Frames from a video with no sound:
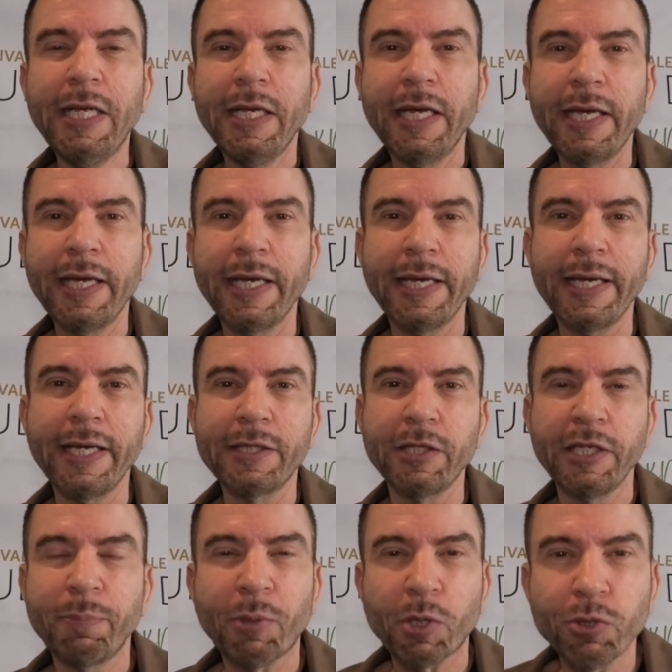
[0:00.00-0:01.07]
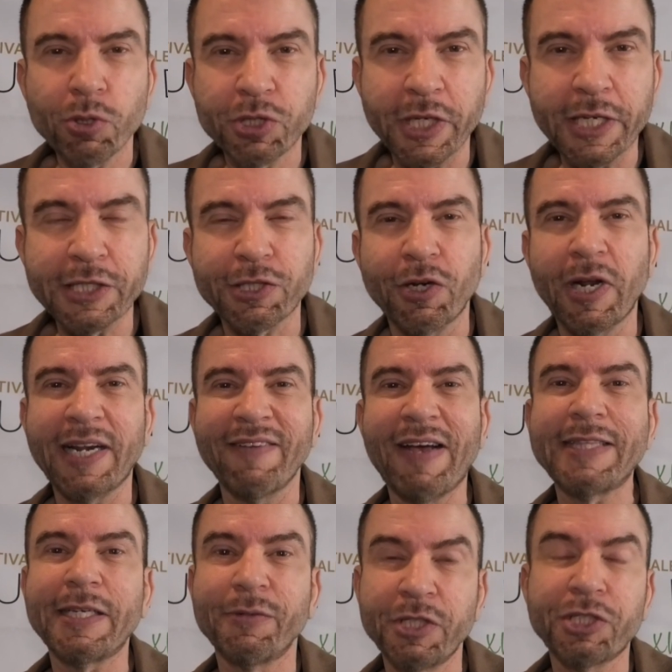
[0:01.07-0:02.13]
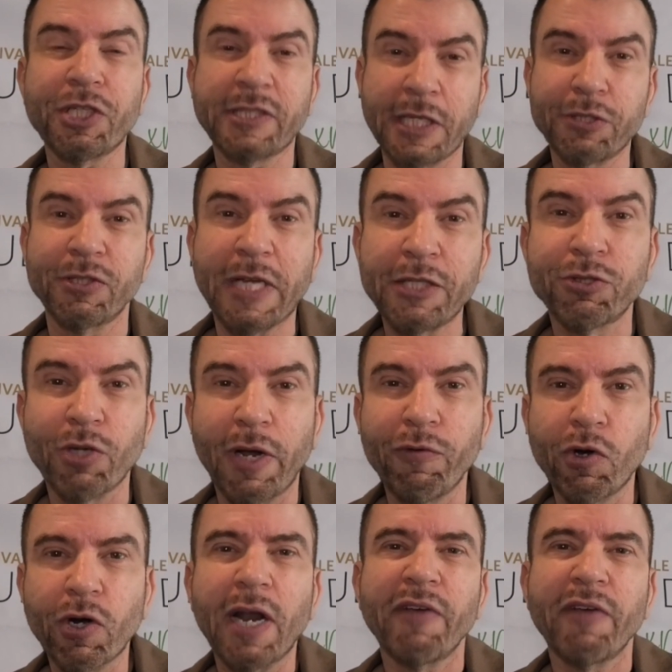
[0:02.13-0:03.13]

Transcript: eh, i prodotti che sono arrivati, quindi c'è stato tanto lavoro,